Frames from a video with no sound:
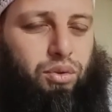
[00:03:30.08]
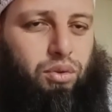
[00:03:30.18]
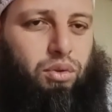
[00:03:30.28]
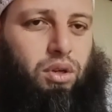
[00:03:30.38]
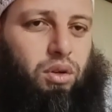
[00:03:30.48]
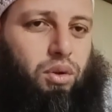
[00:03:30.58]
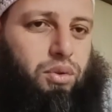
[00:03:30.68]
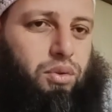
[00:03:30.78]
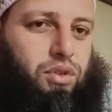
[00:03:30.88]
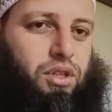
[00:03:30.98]
يعني
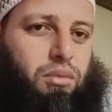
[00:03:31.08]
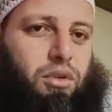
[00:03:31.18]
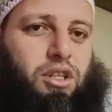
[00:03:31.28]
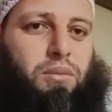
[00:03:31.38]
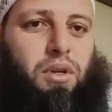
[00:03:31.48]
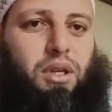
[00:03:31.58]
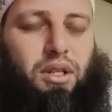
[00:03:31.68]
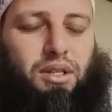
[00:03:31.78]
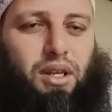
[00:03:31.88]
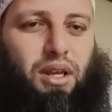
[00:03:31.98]
خصوصا بالنسبة
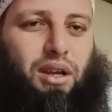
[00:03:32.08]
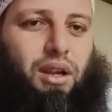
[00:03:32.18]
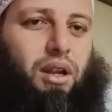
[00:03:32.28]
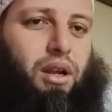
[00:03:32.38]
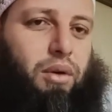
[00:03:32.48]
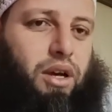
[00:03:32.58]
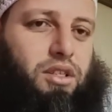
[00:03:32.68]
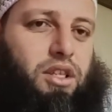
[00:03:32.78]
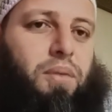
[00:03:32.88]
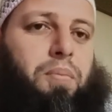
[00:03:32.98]
للنساء
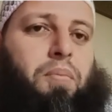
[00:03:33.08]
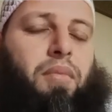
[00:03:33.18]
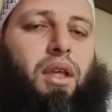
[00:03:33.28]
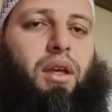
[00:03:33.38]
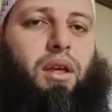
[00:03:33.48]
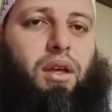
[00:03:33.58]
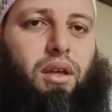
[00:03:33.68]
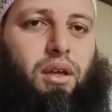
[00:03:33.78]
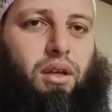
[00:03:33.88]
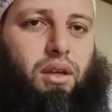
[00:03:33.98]
اللواتي
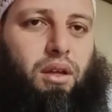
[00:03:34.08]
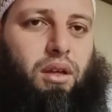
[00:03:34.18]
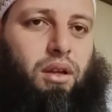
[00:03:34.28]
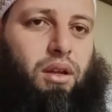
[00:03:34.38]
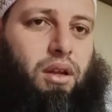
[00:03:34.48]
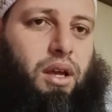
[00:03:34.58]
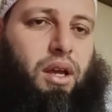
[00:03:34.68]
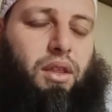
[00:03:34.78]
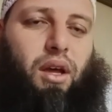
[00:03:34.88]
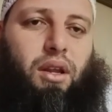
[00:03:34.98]
آه، لا
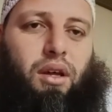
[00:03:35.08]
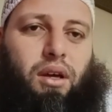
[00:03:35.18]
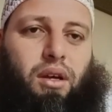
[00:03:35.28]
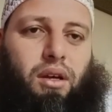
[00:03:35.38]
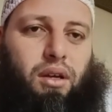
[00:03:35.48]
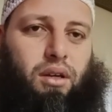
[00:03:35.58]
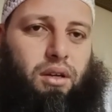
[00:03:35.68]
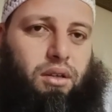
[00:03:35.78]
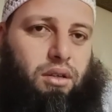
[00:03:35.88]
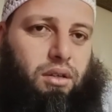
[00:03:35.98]
يضعن
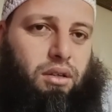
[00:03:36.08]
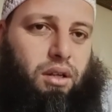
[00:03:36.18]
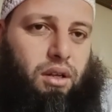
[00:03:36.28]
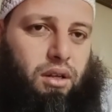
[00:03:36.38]
آه،